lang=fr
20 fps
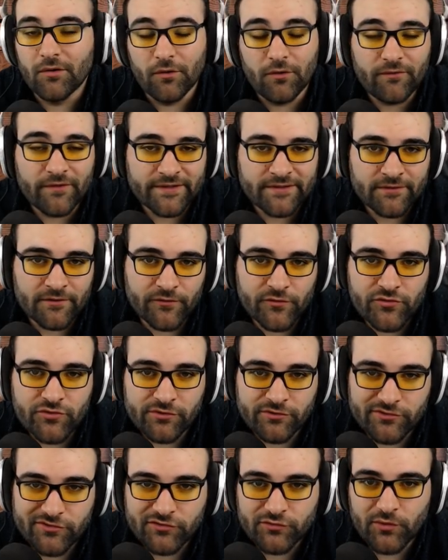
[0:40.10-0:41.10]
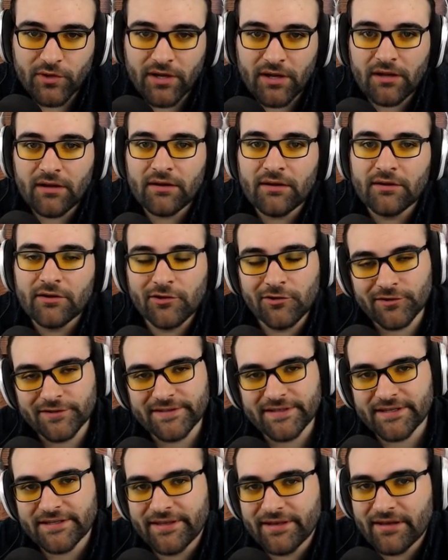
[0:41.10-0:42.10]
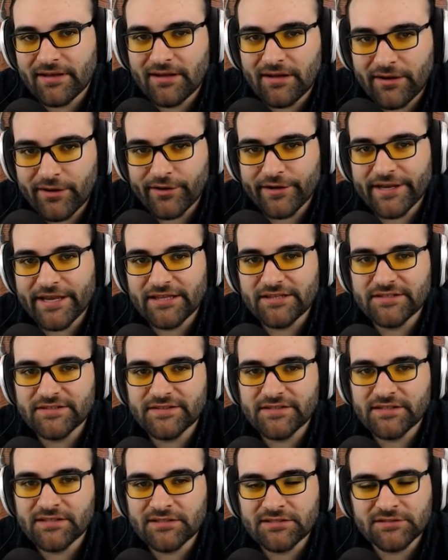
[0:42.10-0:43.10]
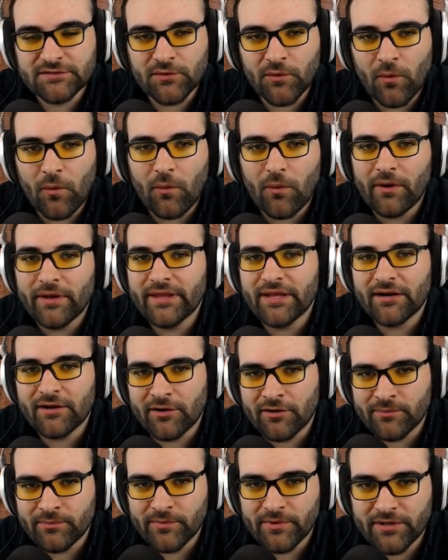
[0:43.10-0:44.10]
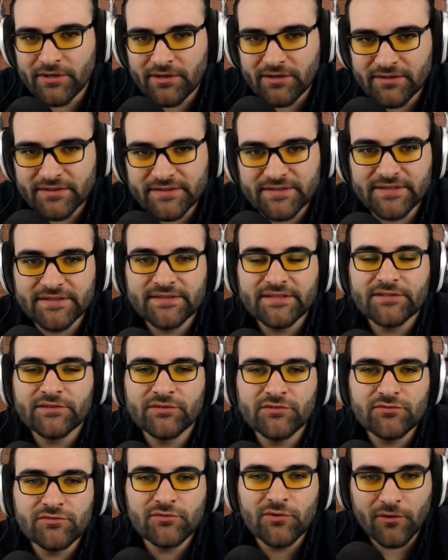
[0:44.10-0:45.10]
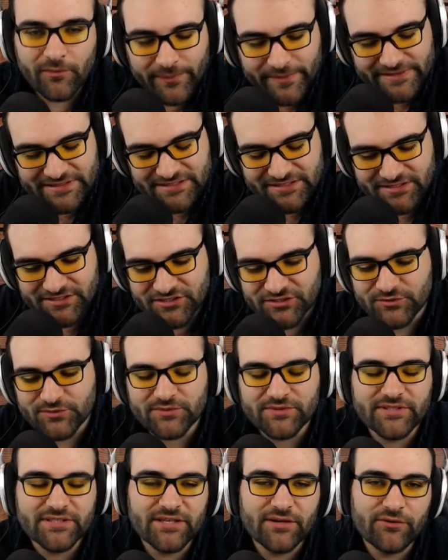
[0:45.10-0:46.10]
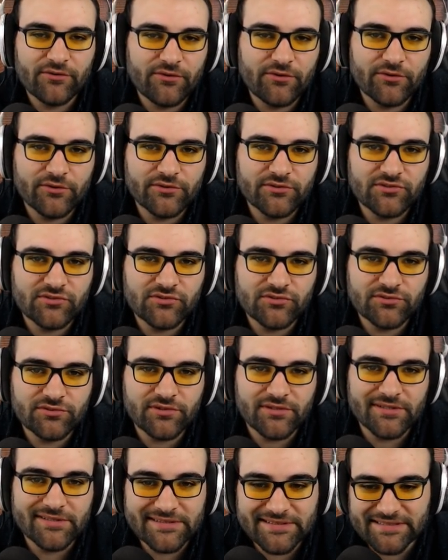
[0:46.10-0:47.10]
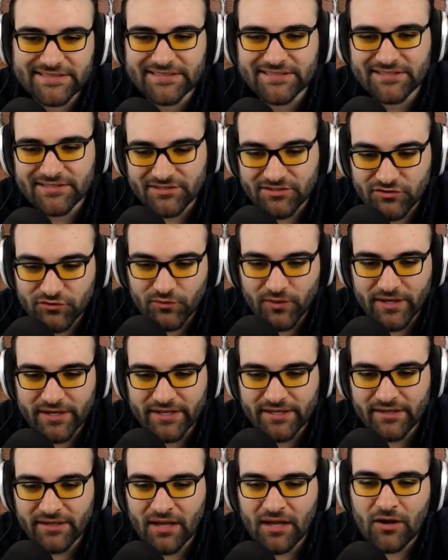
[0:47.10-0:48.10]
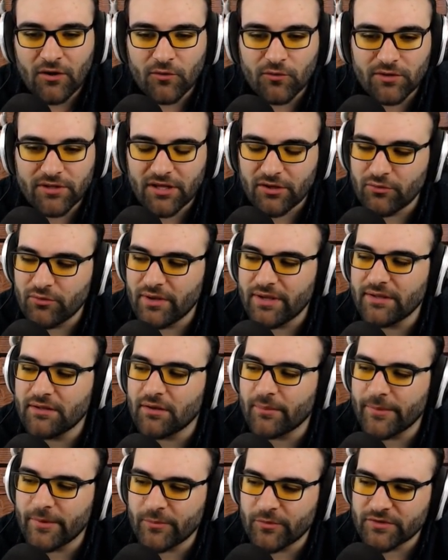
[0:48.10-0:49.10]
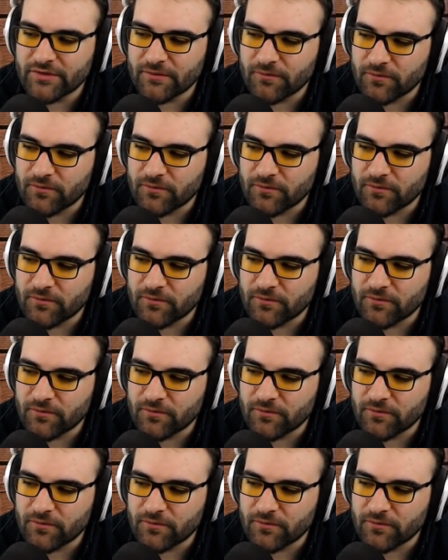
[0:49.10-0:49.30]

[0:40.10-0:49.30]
Le 29 juin au soir, Gotaga a organisé son Royal Rumble. C'était une compétition qui a eu lieu sur 10 soirées où il y a eu énormément